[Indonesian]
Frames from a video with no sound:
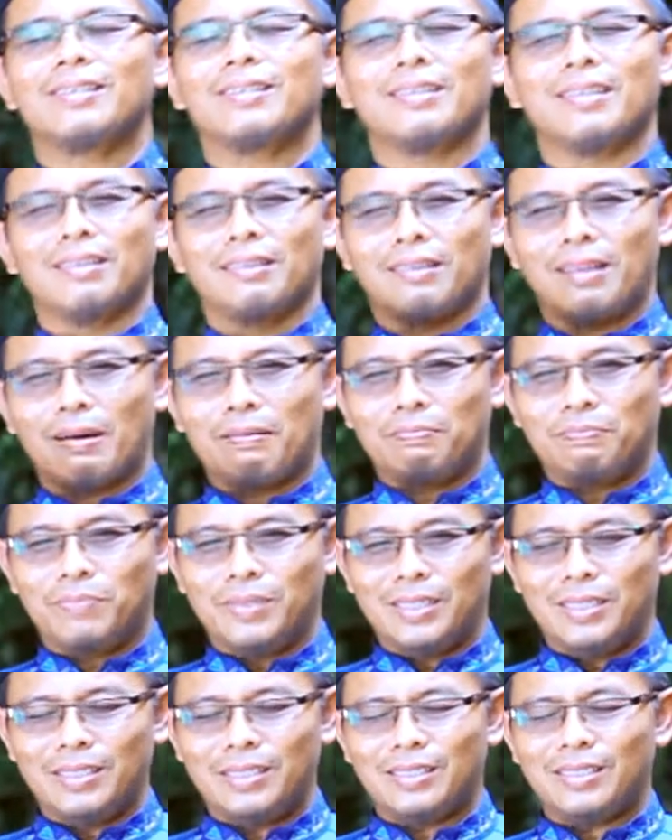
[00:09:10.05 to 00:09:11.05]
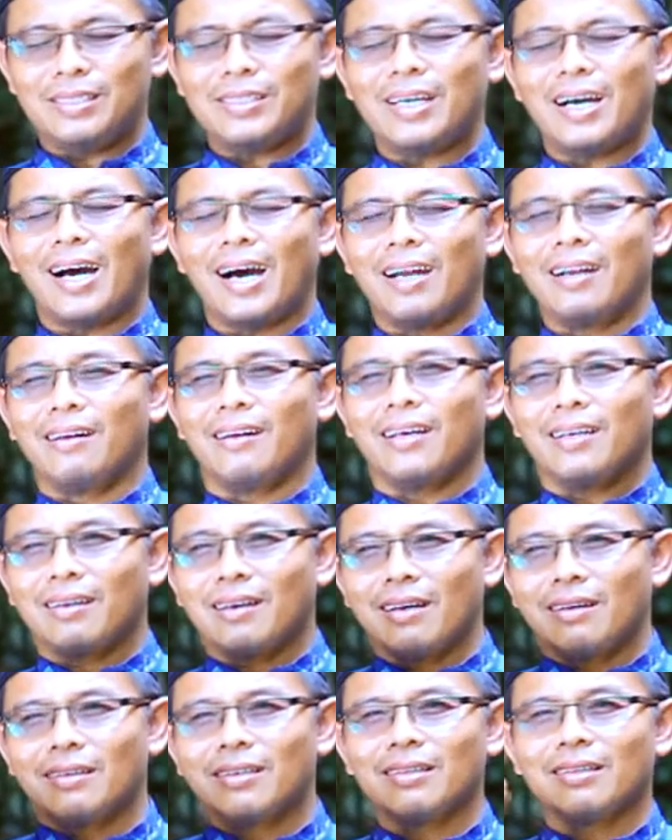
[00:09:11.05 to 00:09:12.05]
tetapi
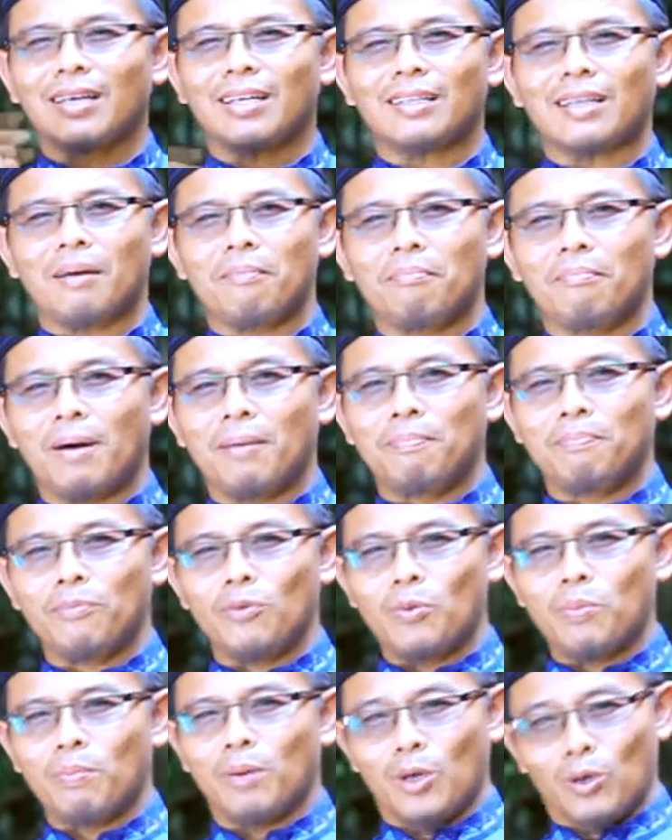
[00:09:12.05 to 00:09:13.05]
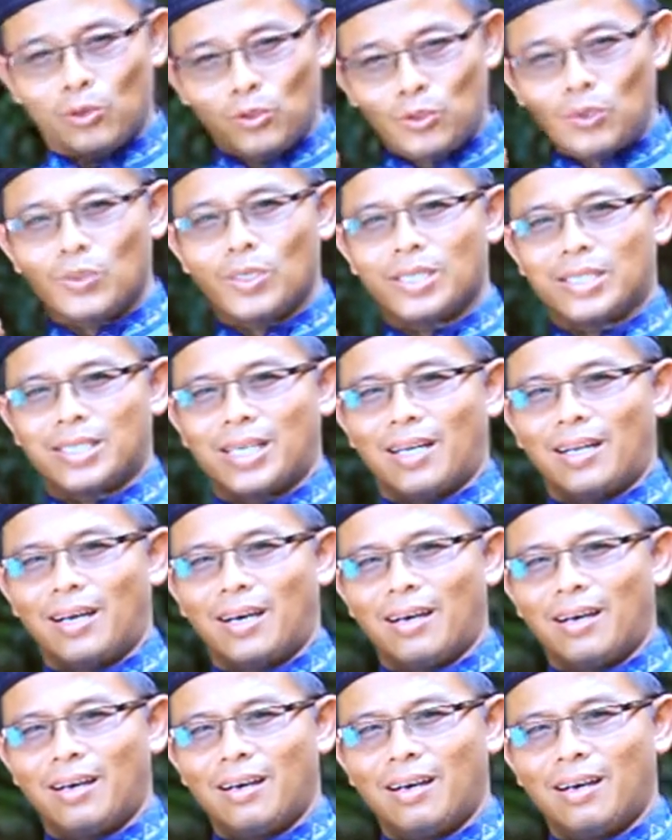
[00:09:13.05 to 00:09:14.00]
andaikan kita tak mampu menuju ke sana,